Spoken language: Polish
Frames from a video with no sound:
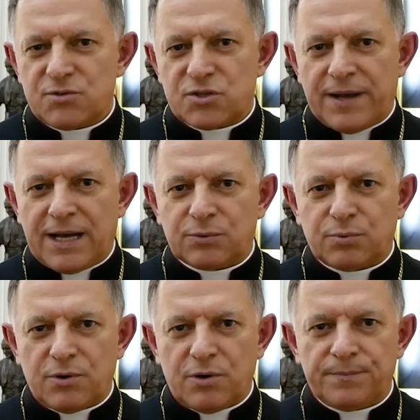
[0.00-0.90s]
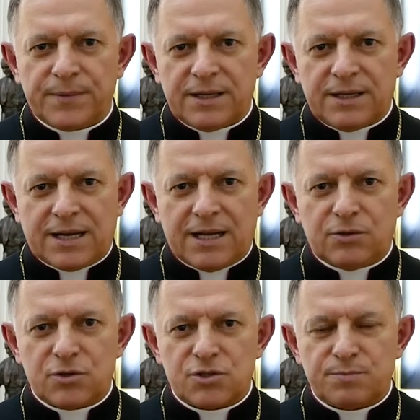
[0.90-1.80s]
światło,
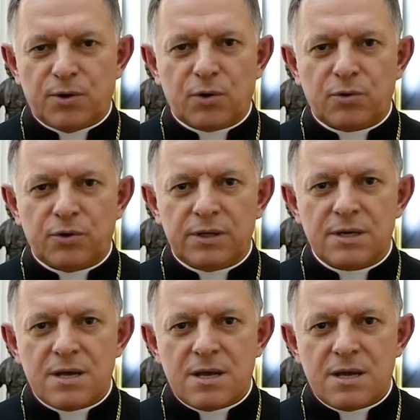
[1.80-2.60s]
radość, pokój